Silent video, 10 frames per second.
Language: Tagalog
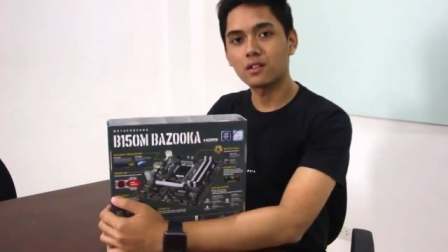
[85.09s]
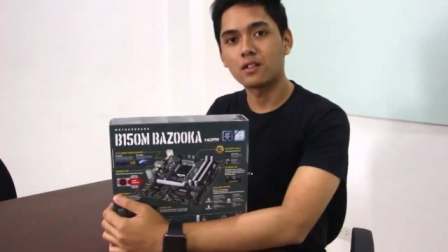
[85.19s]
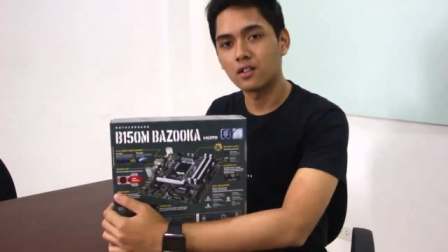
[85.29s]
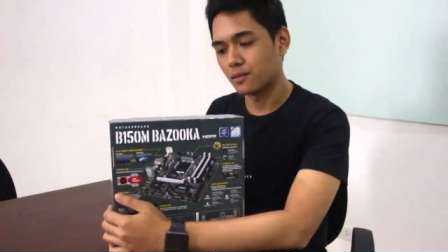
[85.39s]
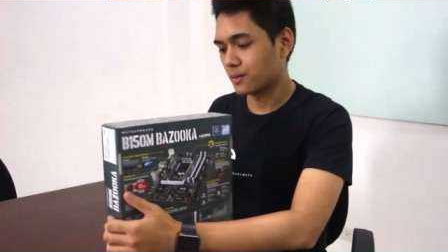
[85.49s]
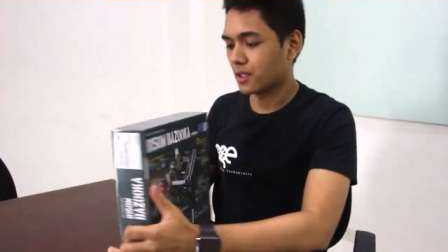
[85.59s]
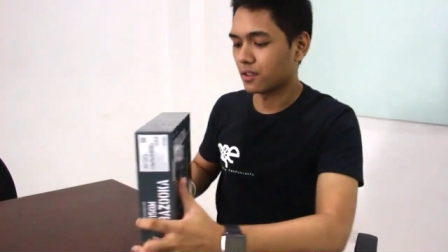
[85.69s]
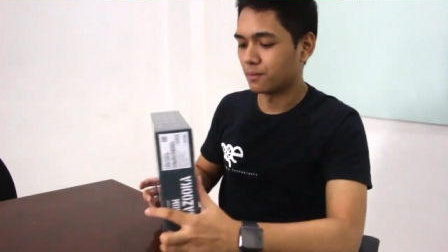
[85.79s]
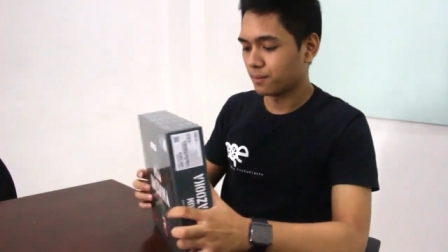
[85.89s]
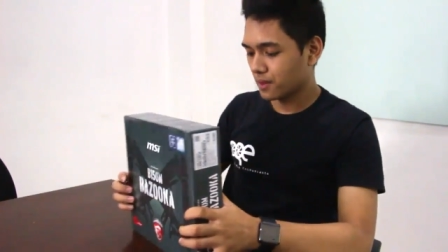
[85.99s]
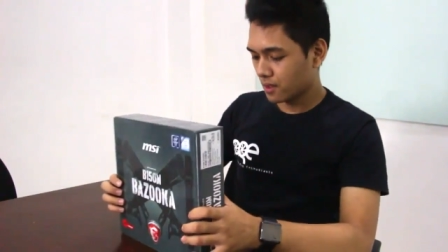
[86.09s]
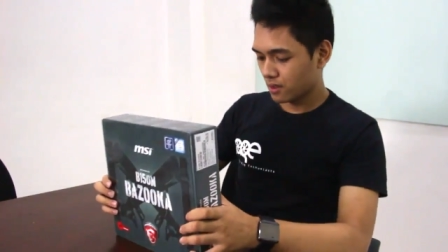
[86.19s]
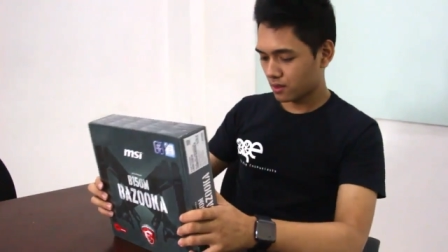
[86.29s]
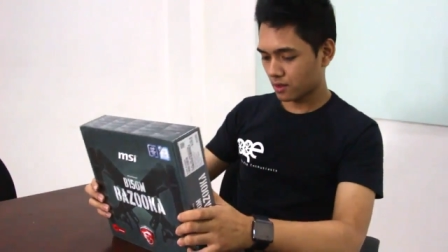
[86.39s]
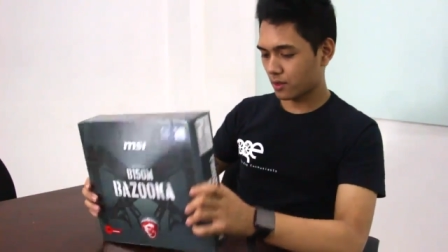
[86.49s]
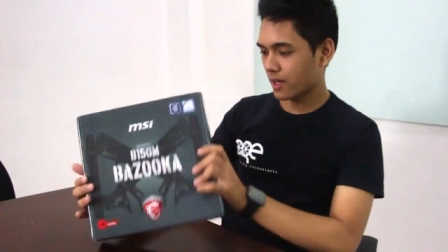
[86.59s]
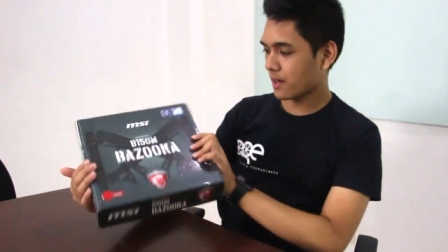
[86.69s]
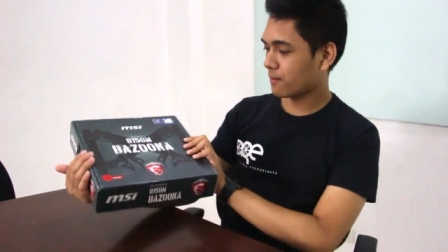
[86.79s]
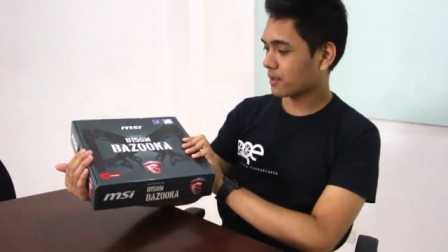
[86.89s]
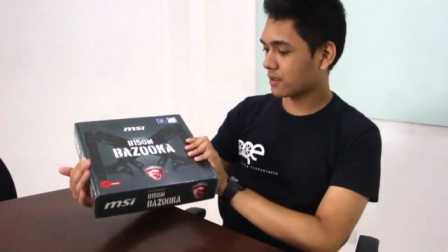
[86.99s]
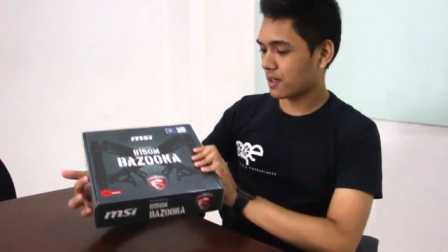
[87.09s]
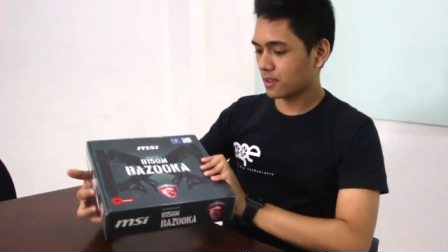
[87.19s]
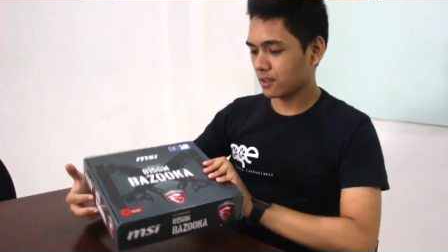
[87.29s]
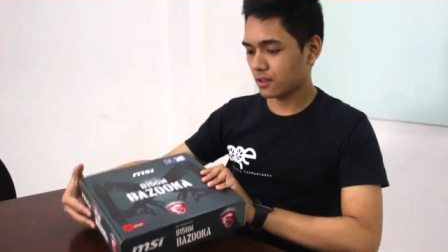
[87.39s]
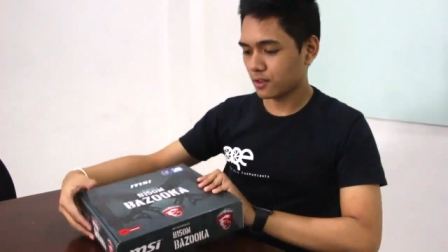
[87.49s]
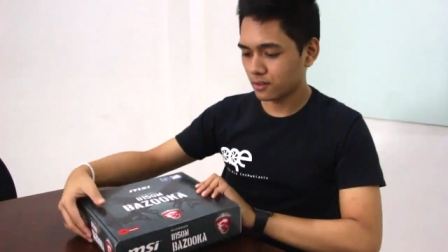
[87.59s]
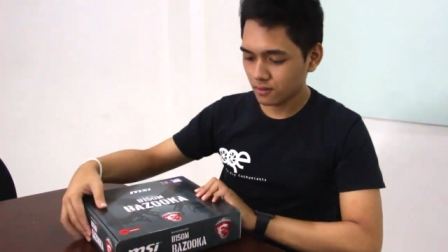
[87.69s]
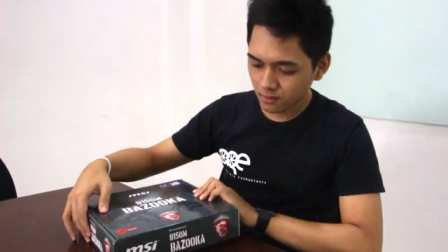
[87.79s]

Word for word: Ito yun, So, i-unbox na natin to.